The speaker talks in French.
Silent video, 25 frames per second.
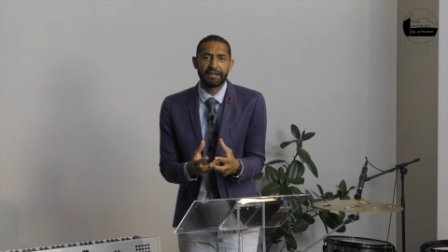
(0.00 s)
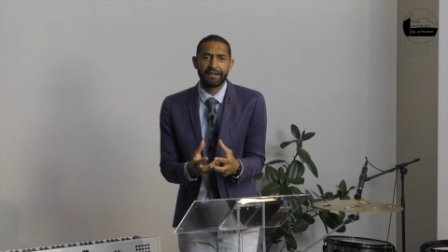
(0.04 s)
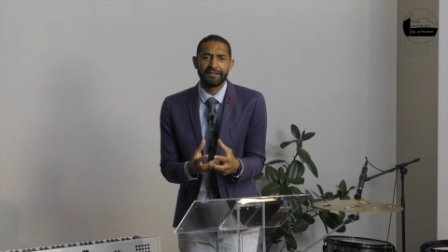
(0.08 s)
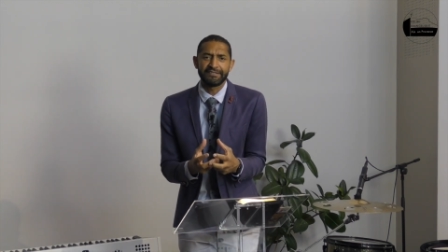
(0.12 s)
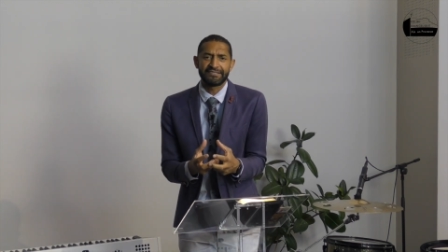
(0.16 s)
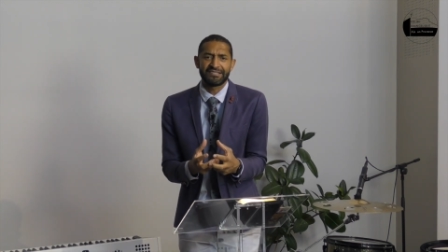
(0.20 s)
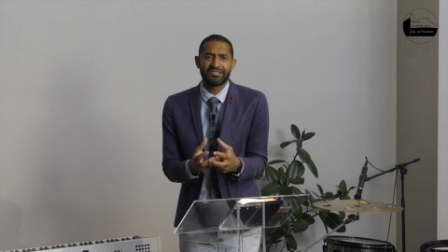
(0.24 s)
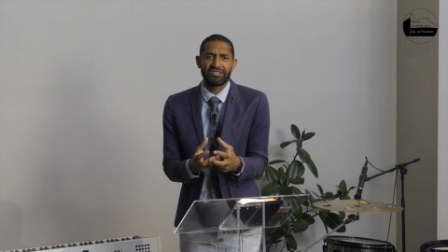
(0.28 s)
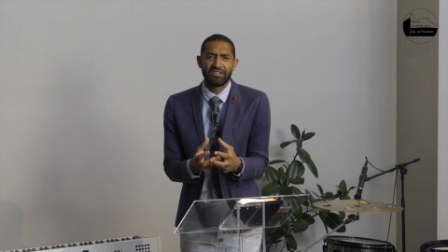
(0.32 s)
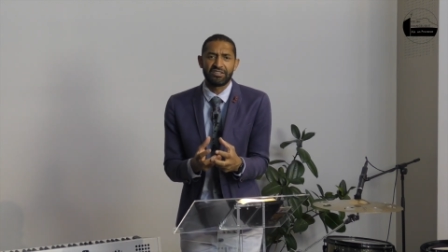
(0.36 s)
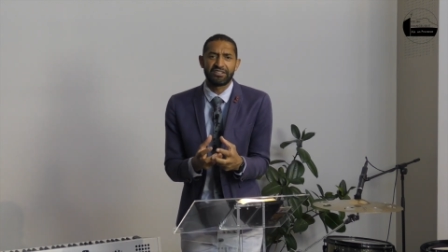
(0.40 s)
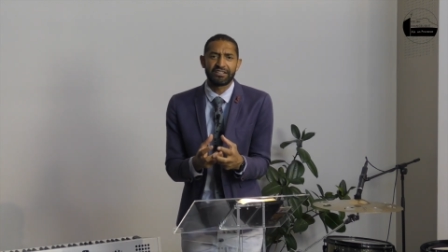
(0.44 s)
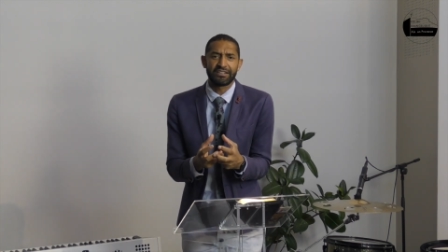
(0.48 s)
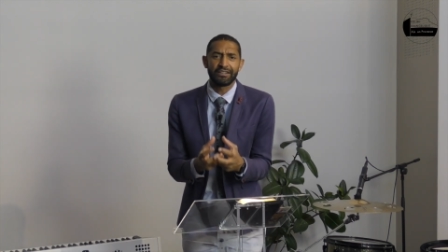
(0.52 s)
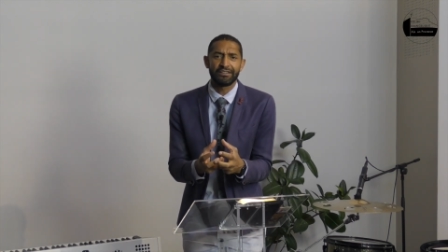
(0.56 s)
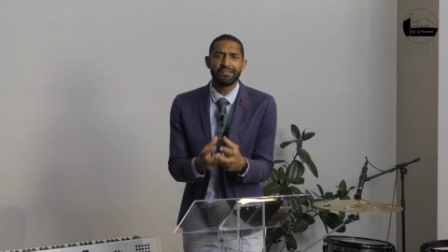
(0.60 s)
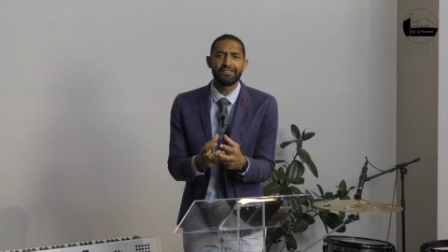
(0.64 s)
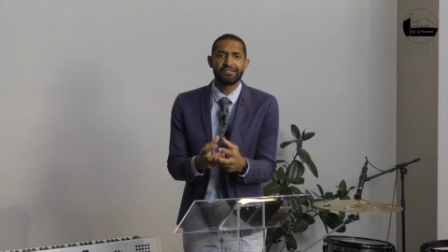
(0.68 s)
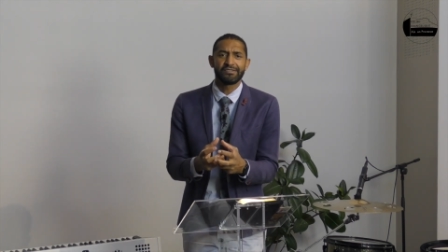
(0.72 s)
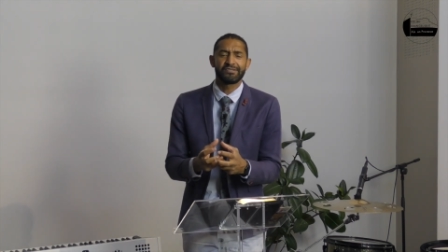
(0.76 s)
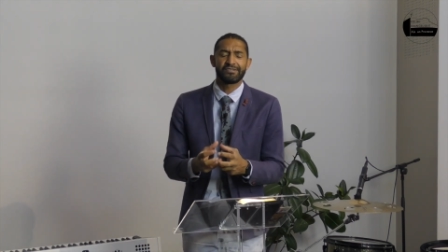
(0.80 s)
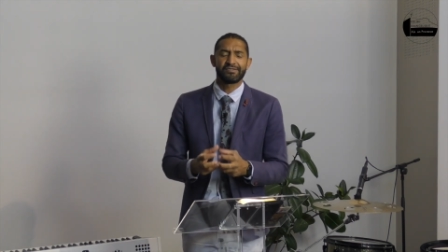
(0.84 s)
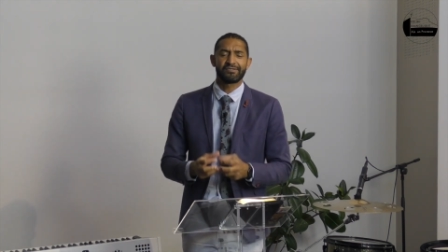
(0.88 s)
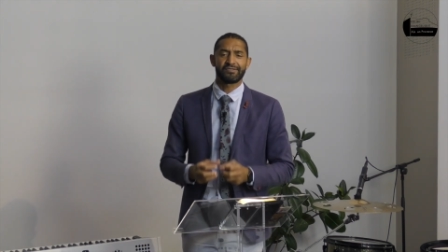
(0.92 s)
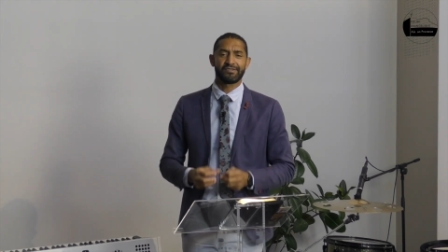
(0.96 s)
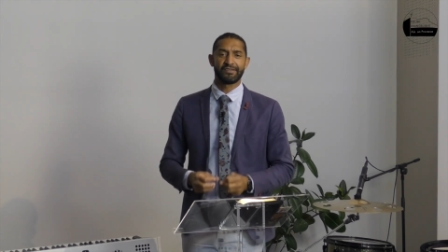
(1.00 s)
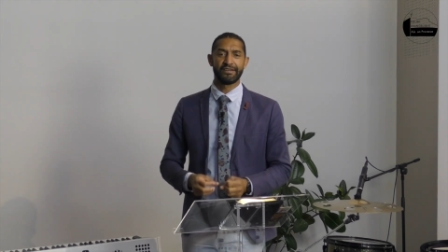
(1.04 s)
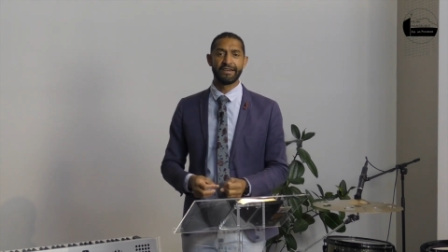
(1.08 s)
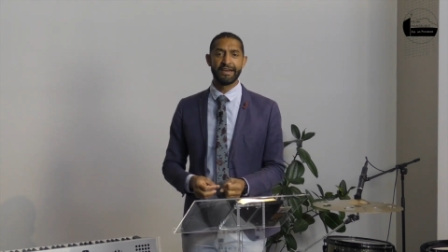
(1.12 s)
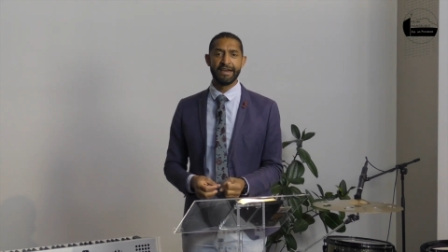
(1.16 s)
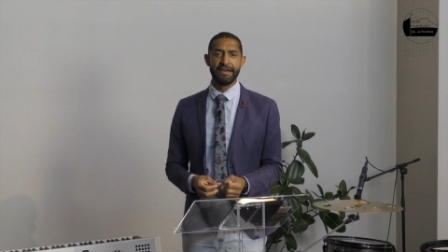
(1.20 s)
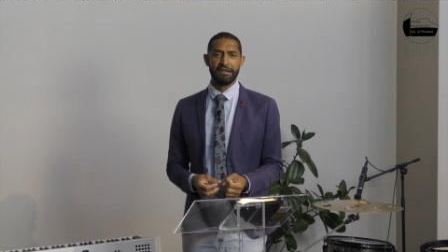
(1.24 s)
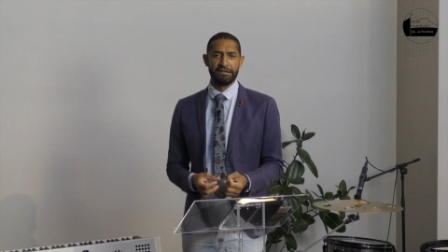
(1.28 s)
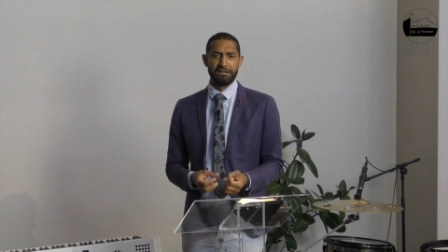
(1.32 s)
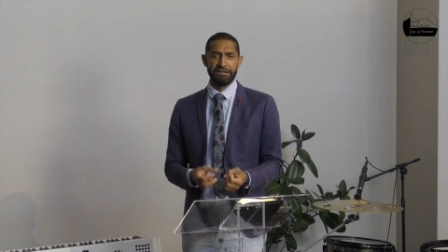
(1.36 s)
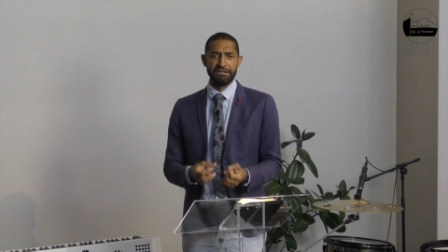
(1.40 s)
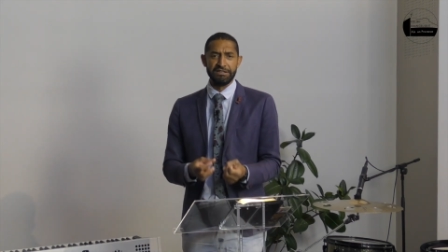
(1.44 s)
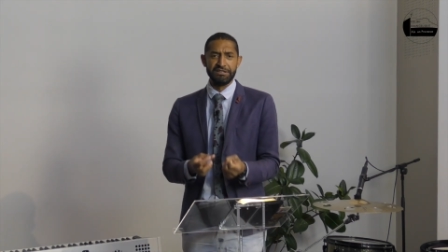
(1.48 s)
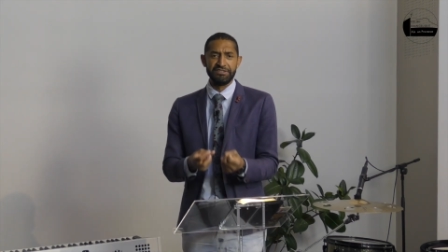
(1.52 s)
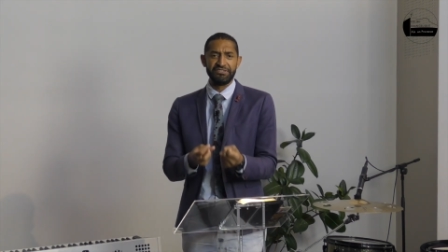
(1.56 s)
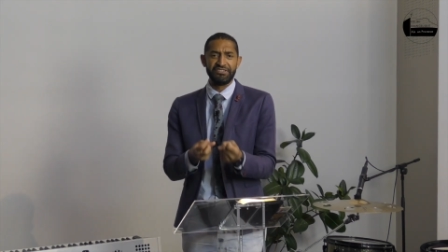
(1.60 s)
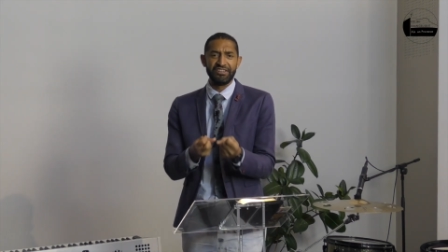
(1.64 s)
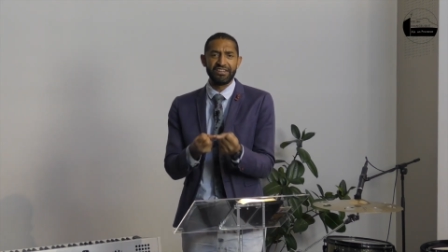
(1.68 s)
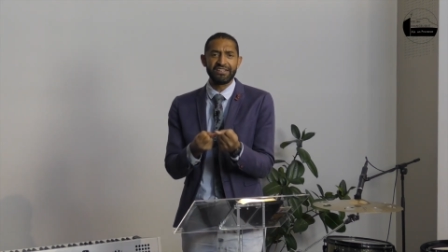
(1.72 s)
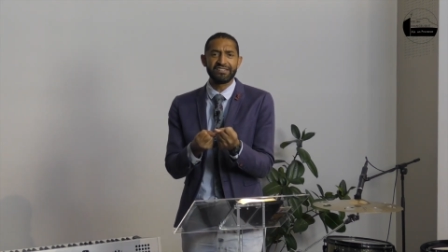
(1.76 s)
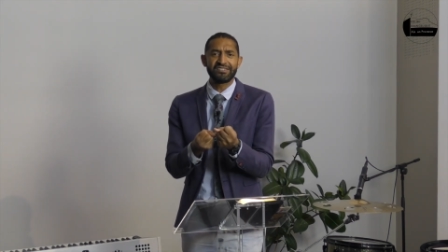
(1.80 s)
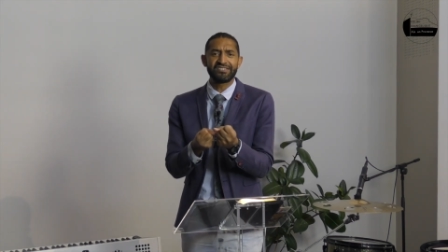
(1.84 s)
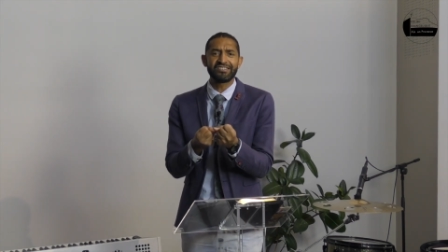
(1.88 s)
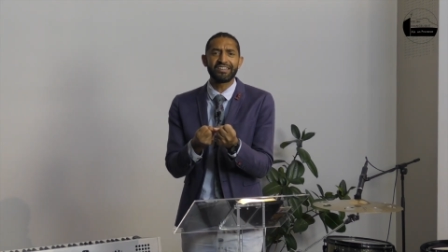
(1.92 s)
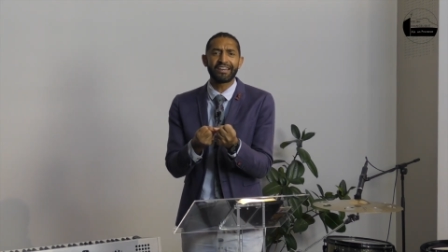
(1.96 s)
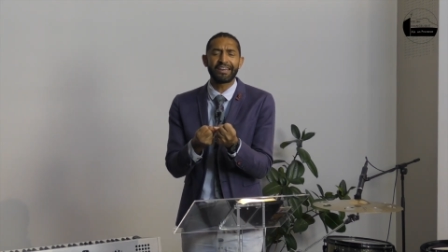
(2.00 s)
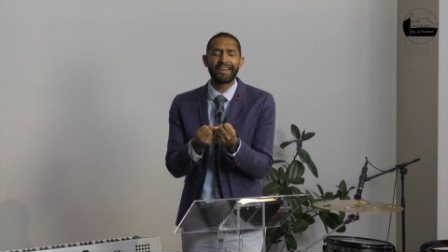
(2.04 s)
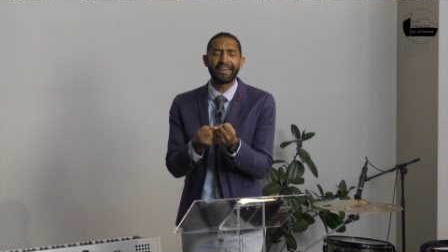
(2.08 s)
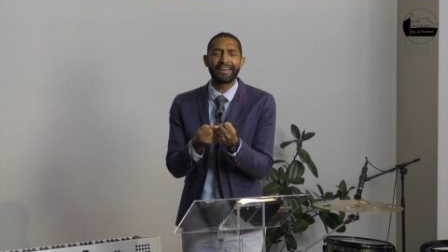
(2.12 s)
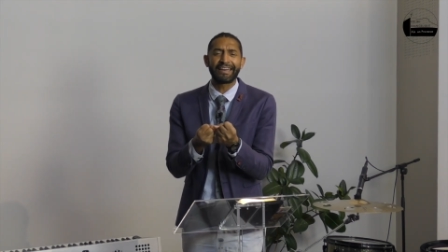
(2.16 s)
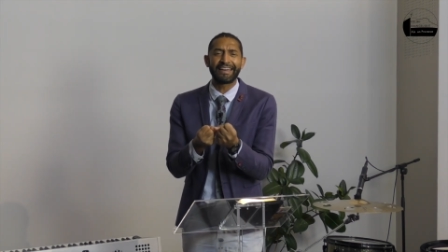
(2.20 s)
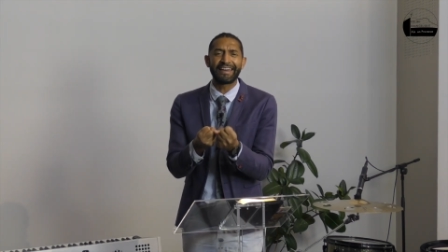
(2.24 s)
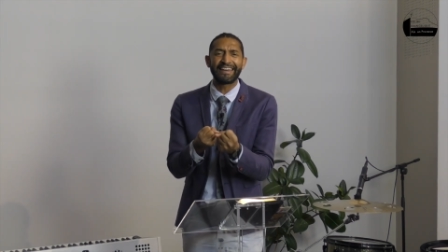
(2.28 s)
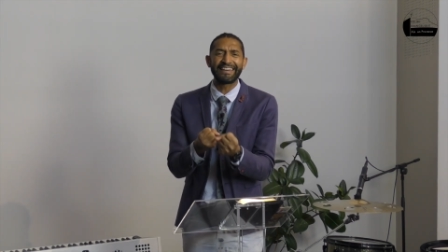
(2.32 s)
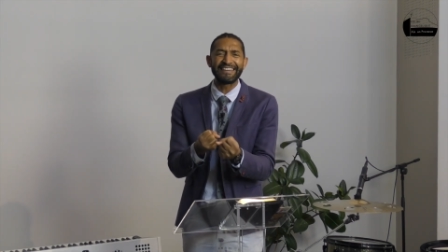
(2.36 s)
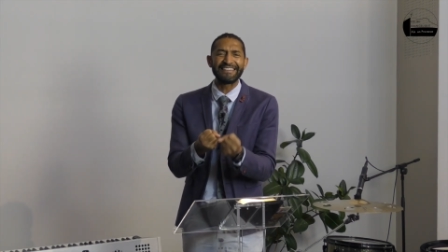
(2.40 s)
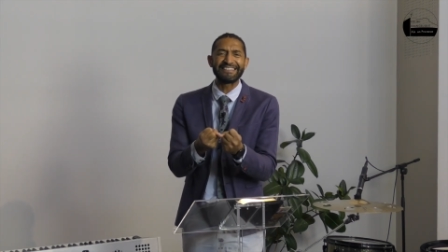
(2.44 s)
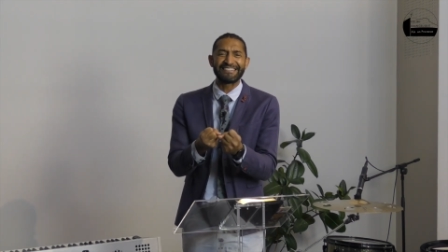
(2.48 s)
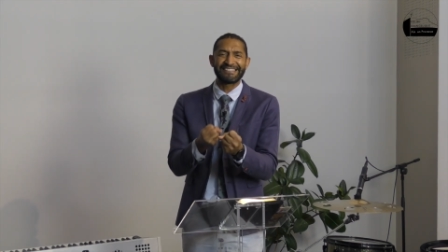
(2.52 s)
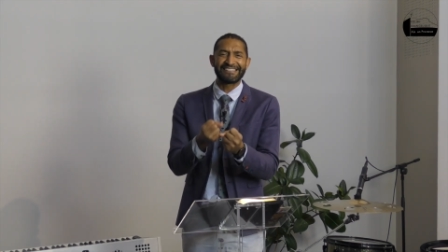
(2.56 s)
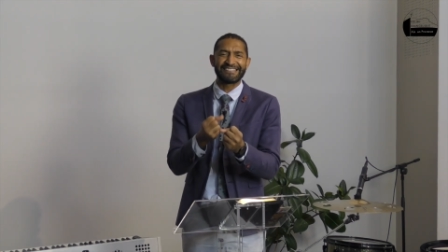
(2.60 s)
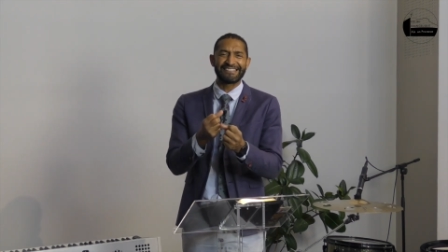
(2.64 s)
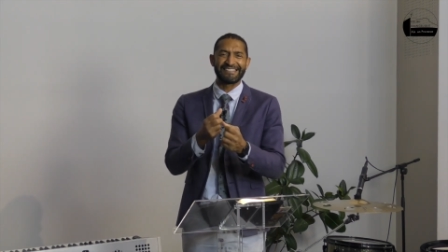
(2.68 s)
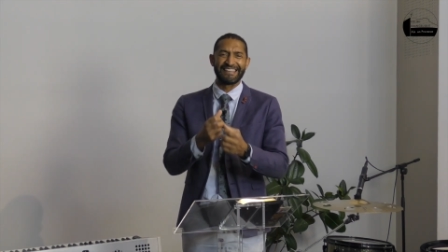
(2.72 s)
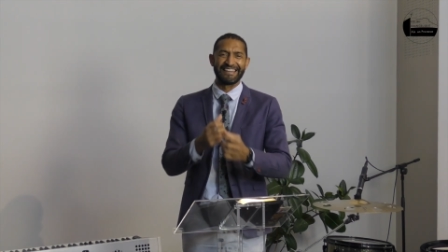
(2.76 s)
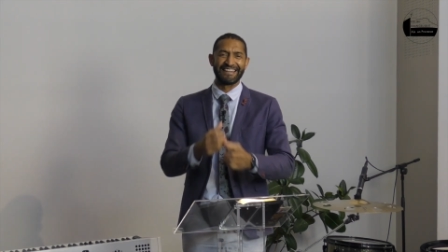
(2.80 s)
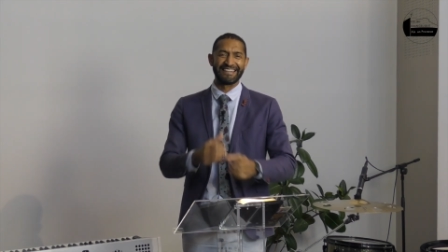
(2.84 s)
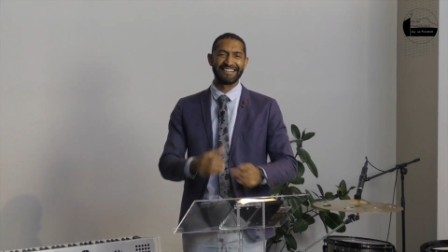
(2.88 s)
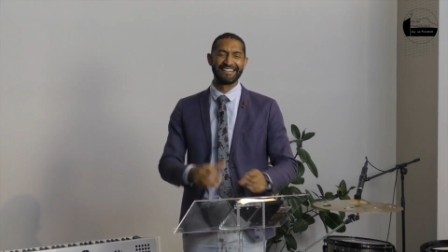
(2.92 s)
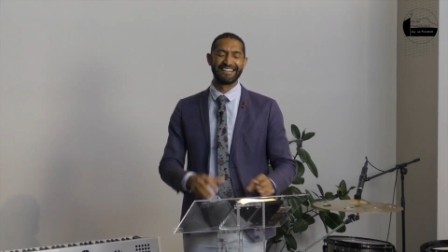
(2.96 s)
ses Christ. Il désirait Christ.